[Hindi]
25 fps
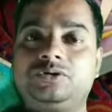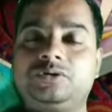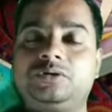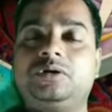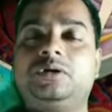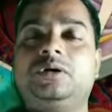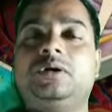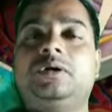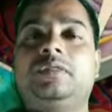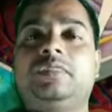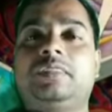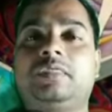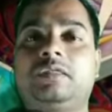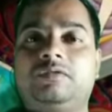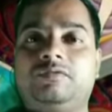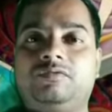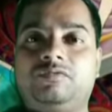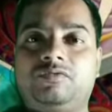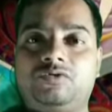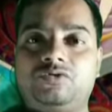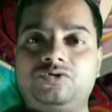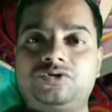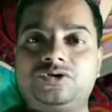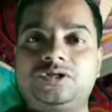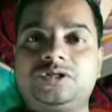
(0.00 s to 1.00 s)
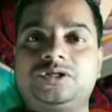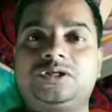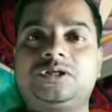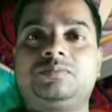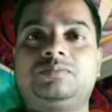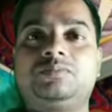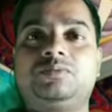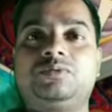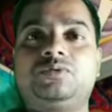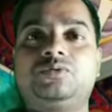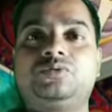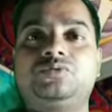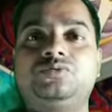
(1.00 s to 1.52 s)
आपजिट
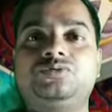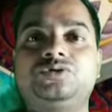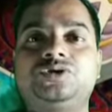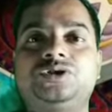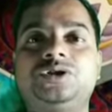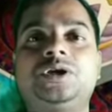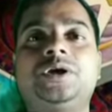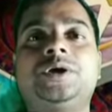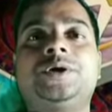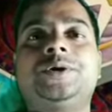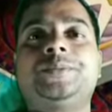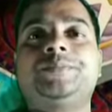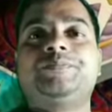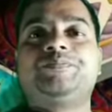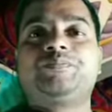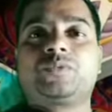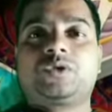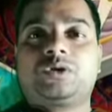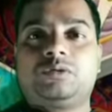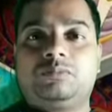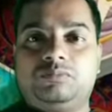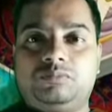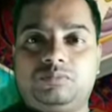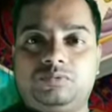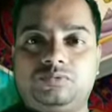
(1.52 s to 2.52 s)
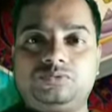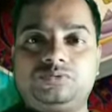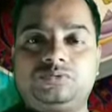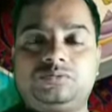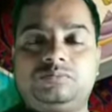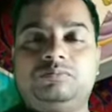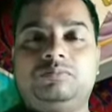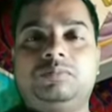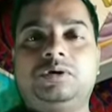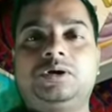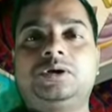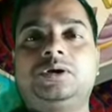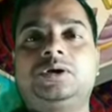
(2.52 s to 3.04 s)
रोच बहुत
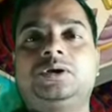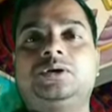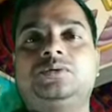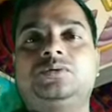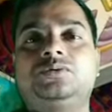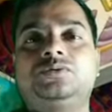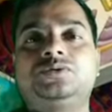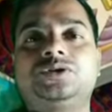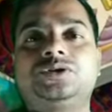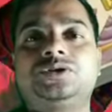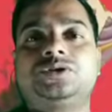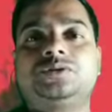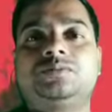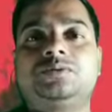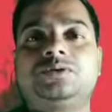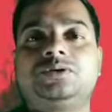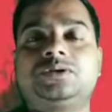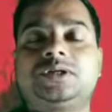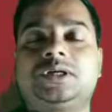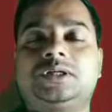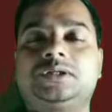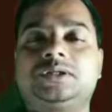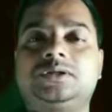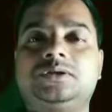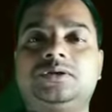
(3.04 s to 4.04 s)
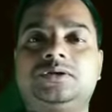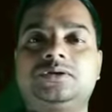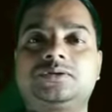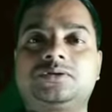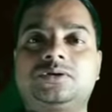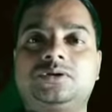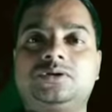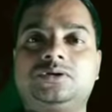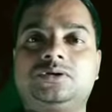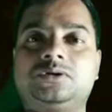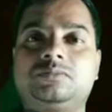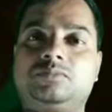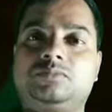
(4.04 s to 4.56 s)
भल रोच जीवनसाथी
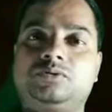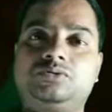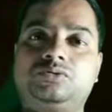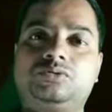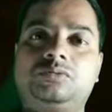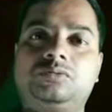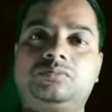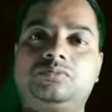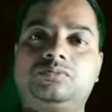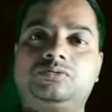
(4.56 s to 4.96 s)
सहित मधुर